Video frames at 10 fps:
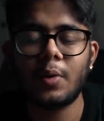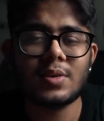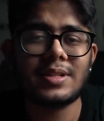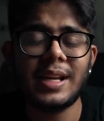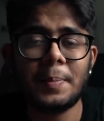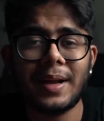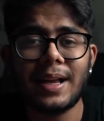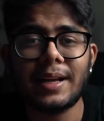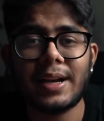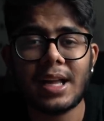उस लिंक पे
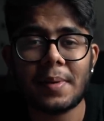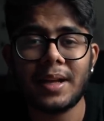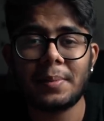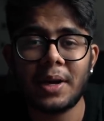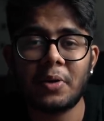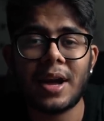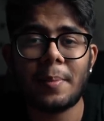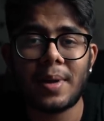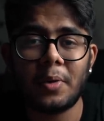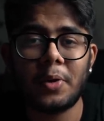क्लिक करने के बाद आप देखोगे आप
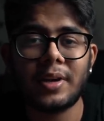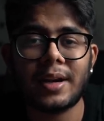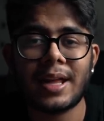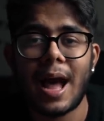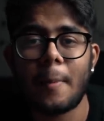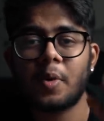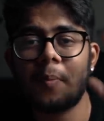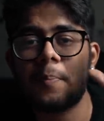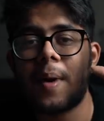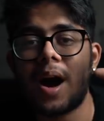डाउनलोड करके आपको
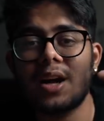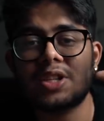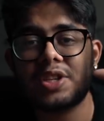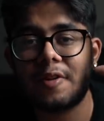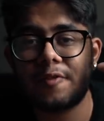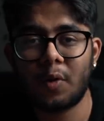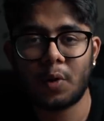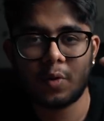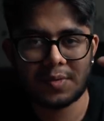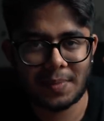पांच
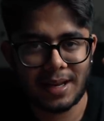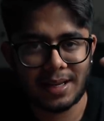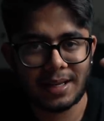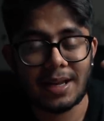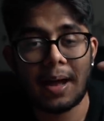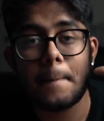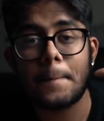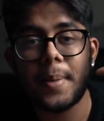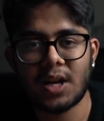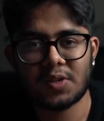फोटोज मिलेंगी
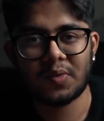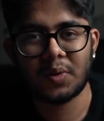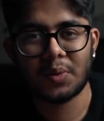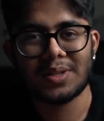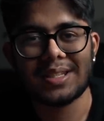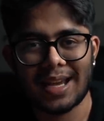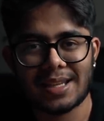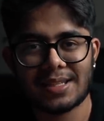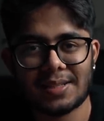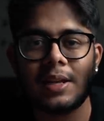पांच फोटोज
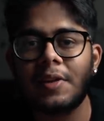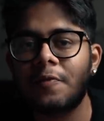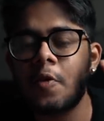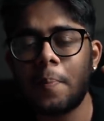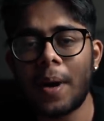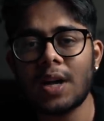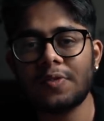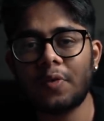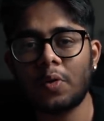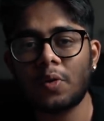यस वो पांच
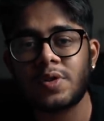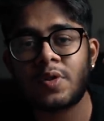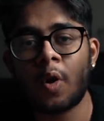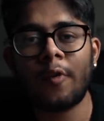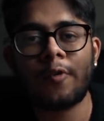फोटोज रॉ